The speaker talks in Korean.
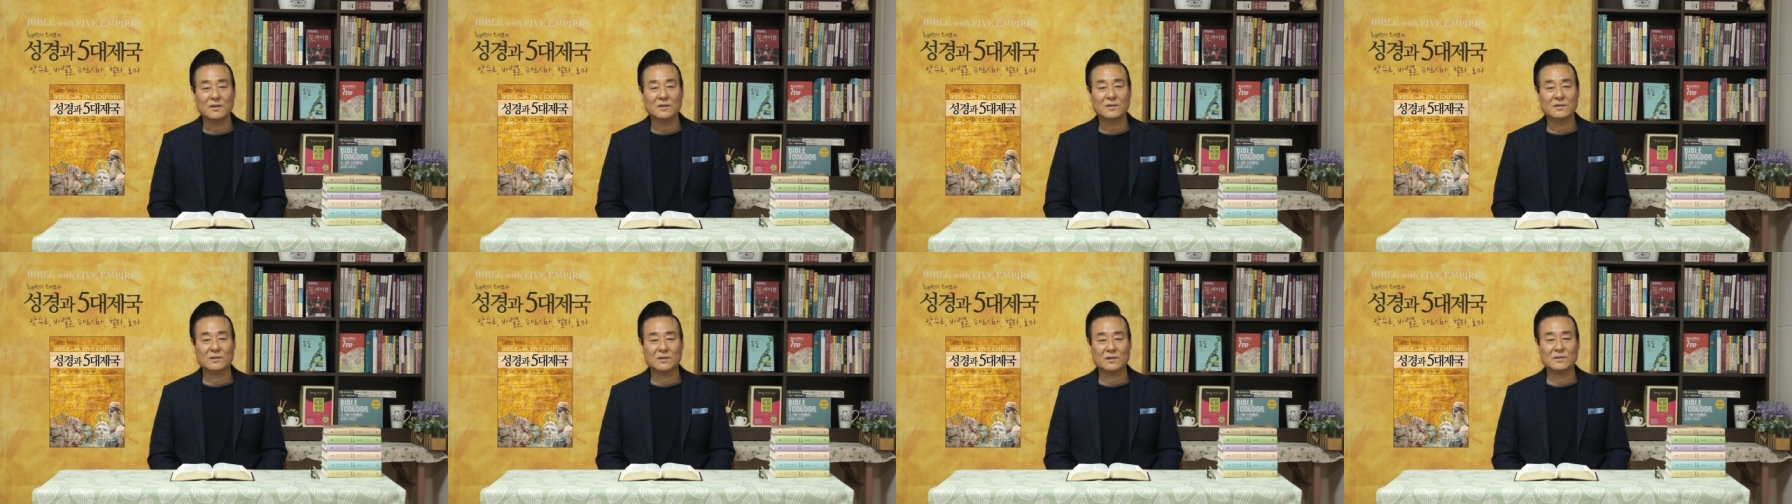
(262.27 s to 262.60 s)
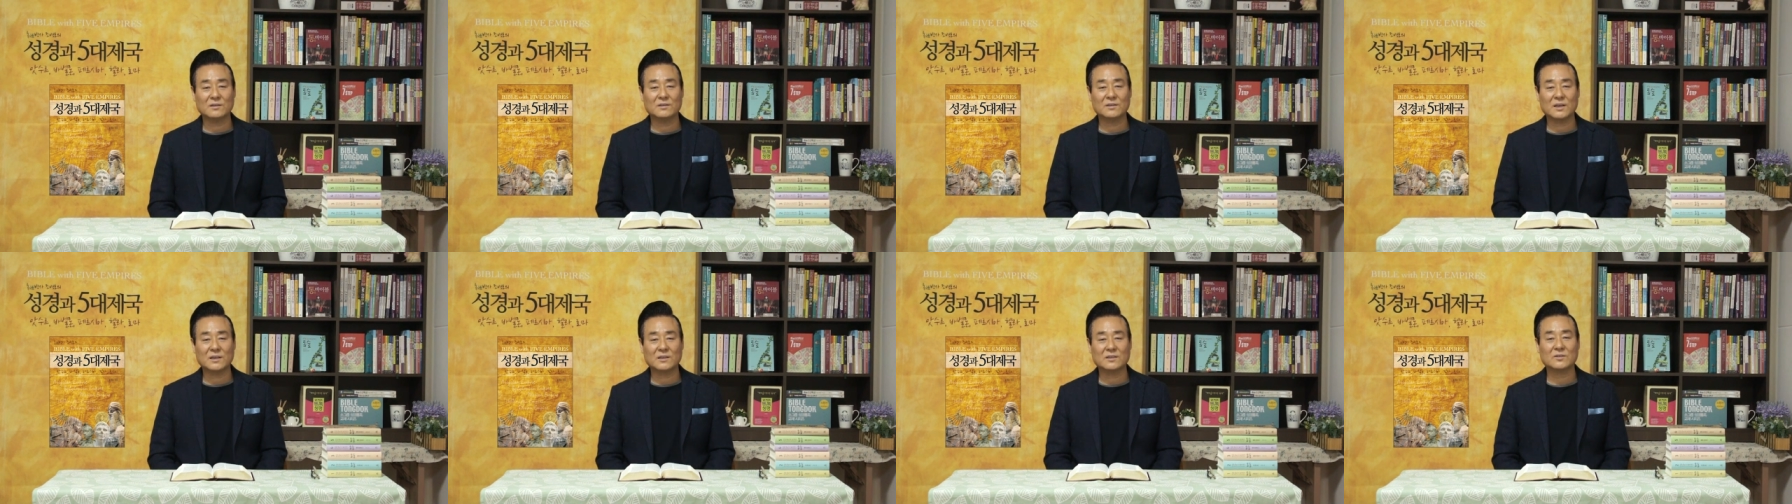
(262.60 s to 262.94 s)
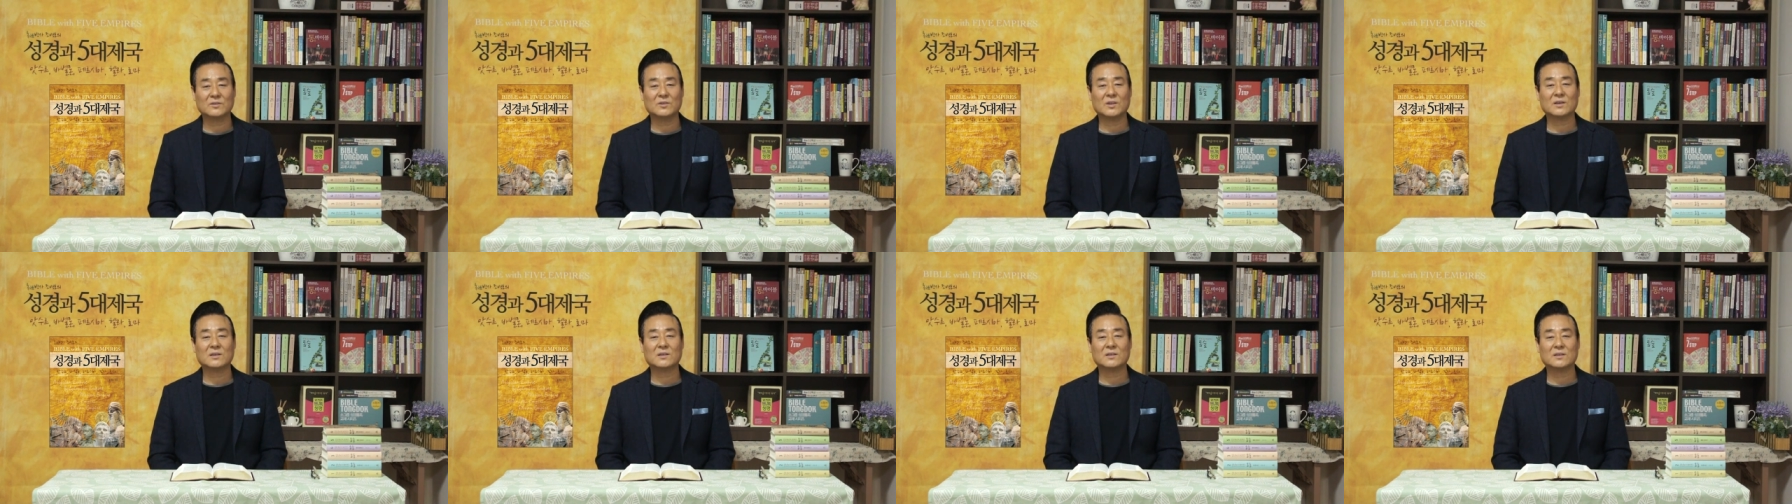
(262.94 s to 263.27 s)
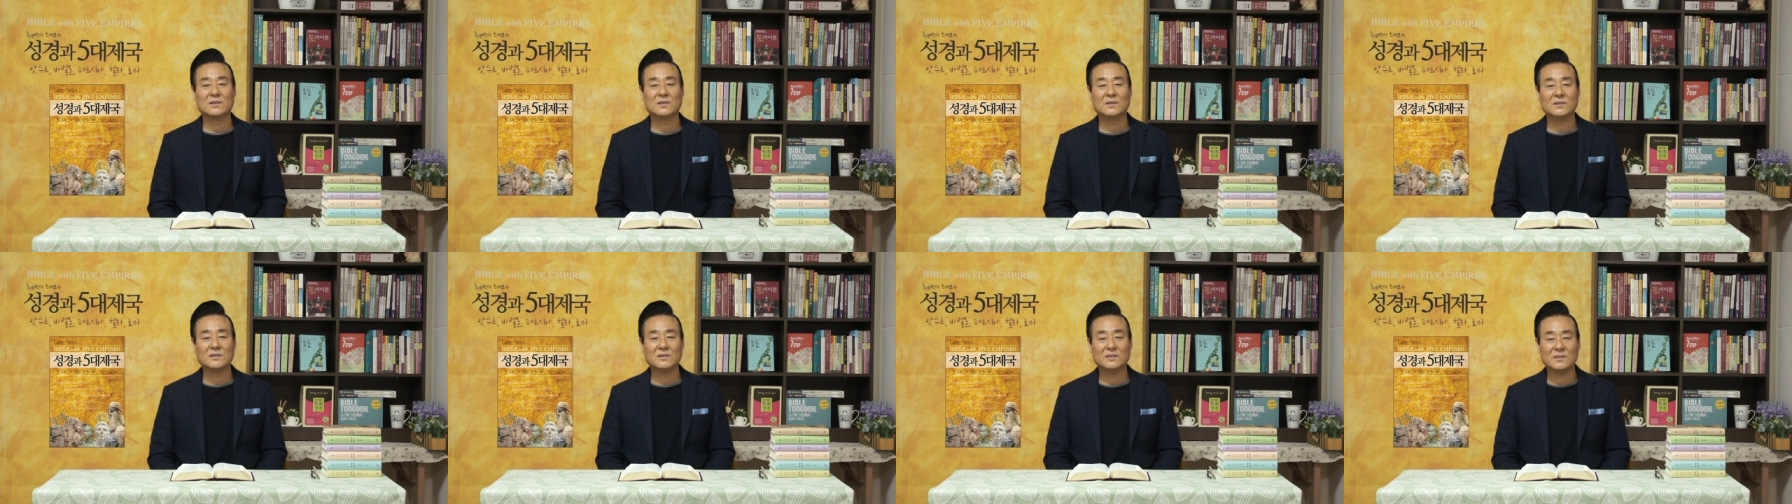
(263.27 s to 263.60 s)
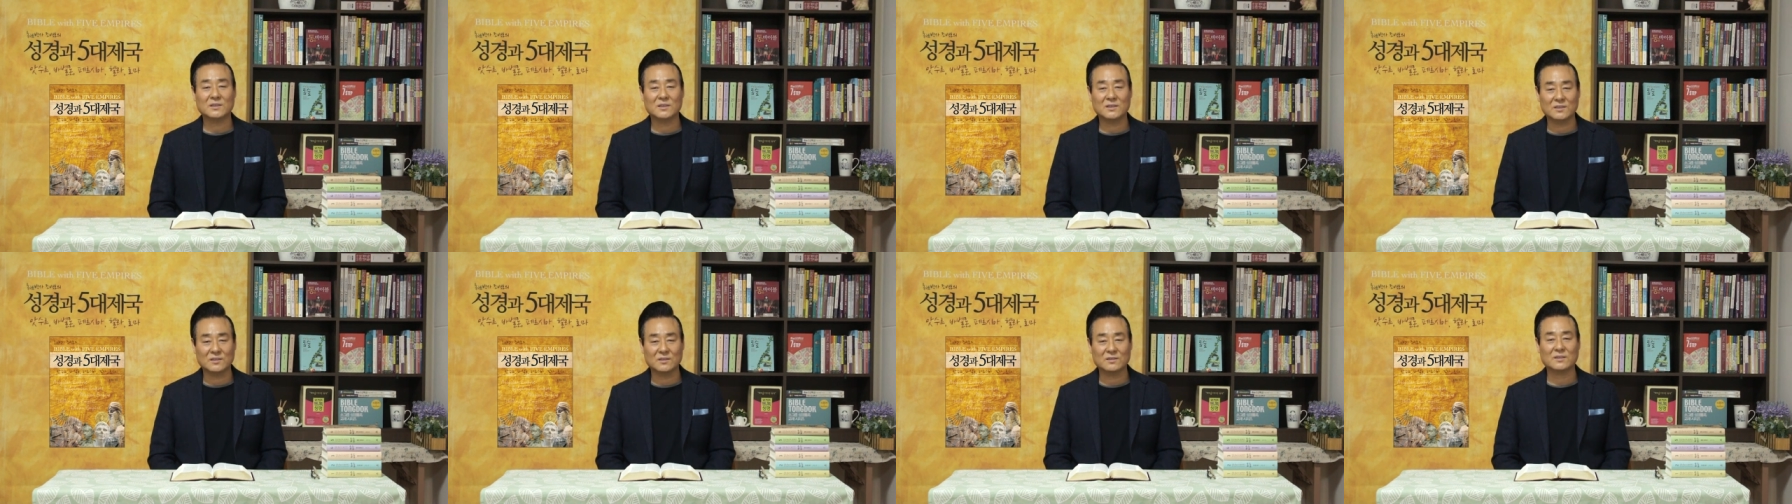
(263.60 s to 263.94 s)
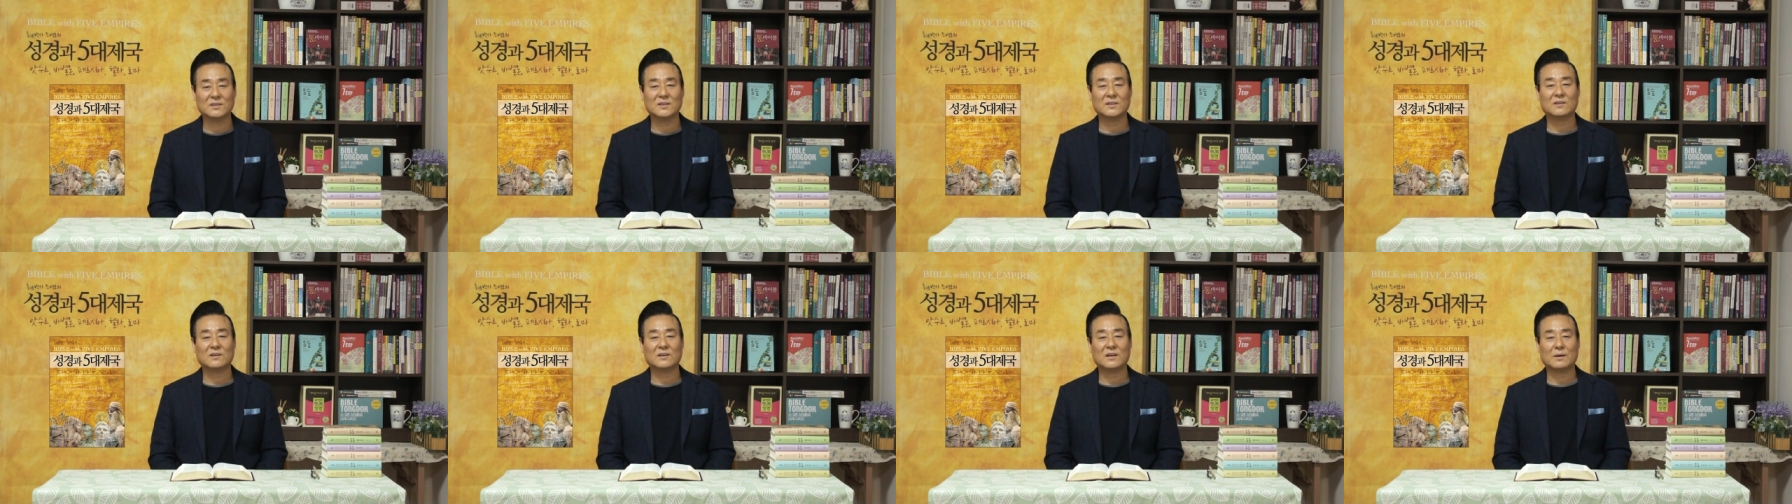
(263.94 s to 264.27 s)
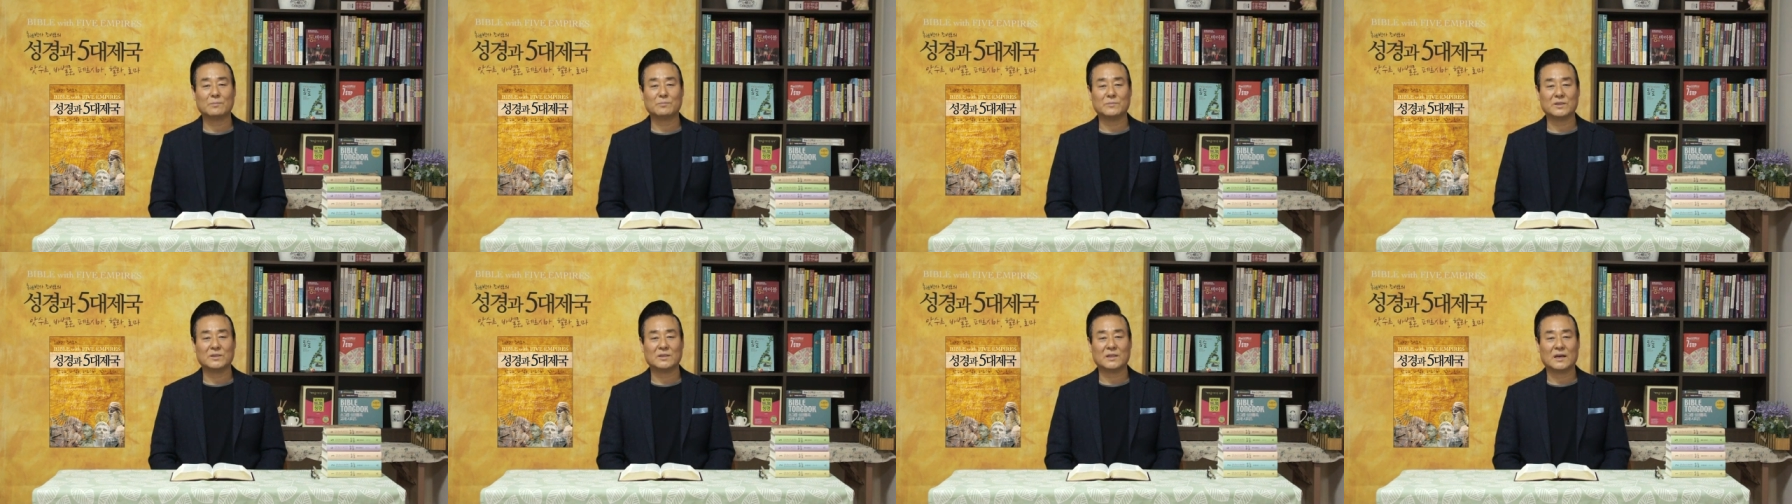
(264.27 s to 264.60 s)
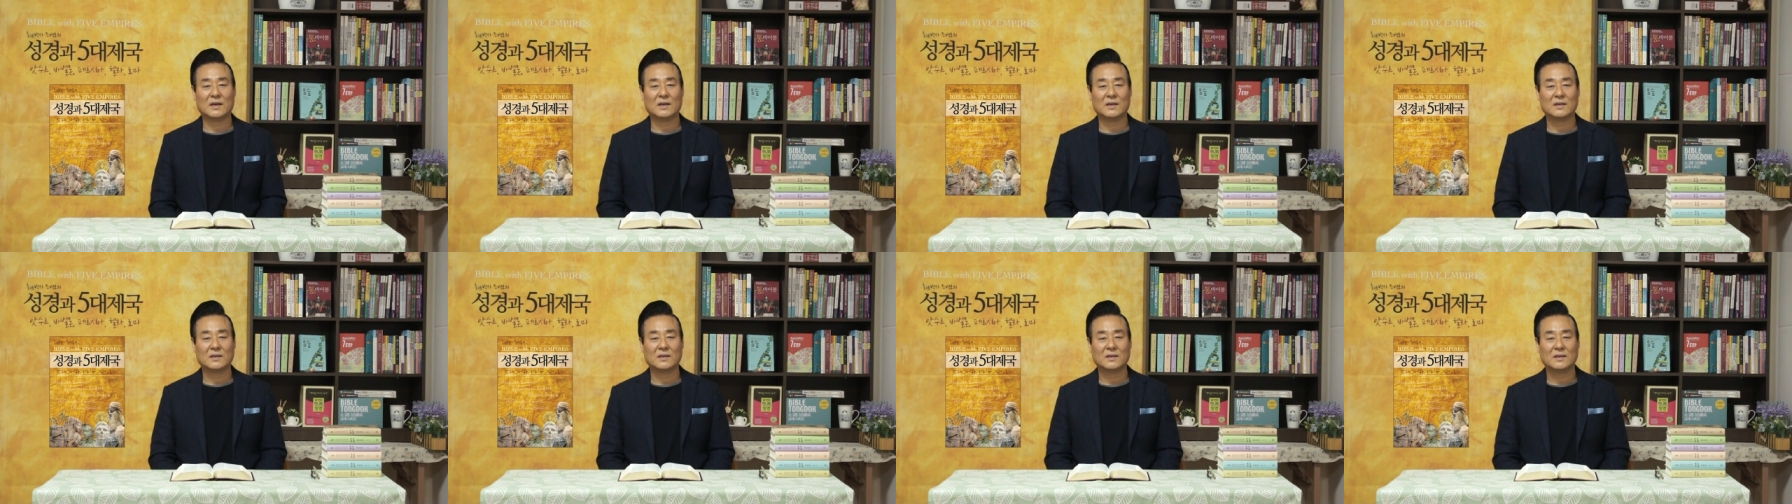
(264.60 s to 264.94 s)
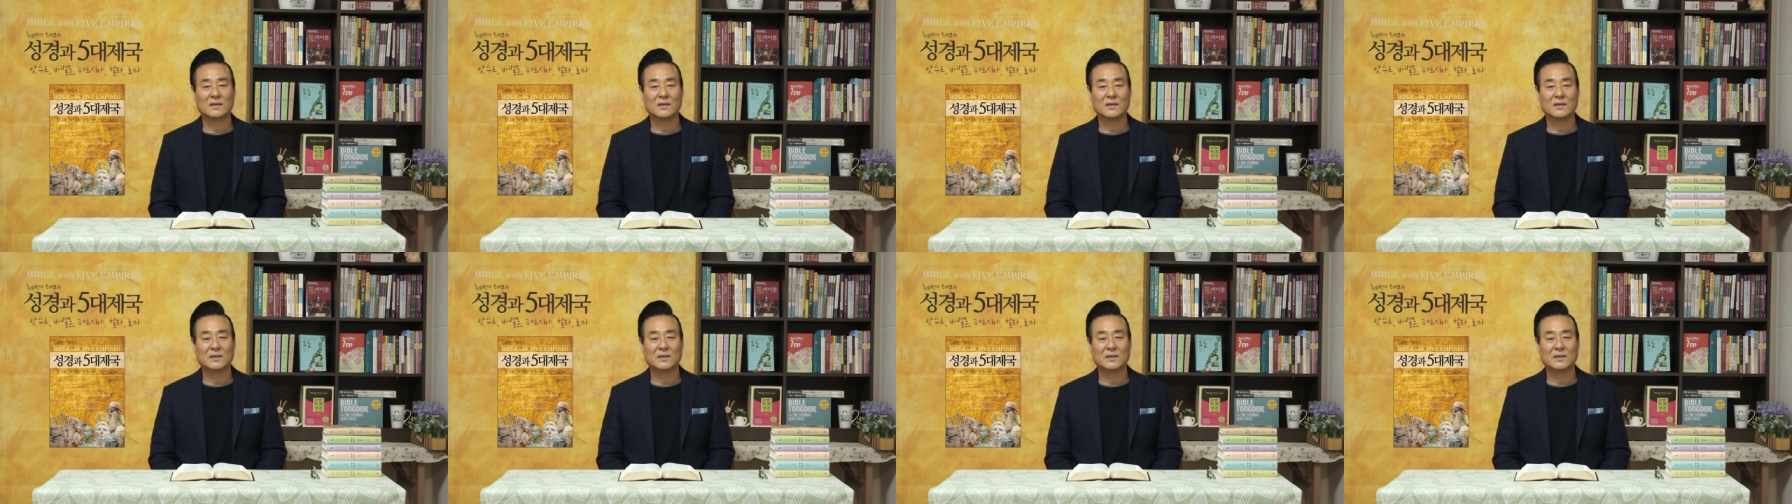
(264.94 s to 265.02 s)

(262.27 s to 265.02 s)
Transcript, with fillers: 그런데 그때 큰 기적이 일어납니다.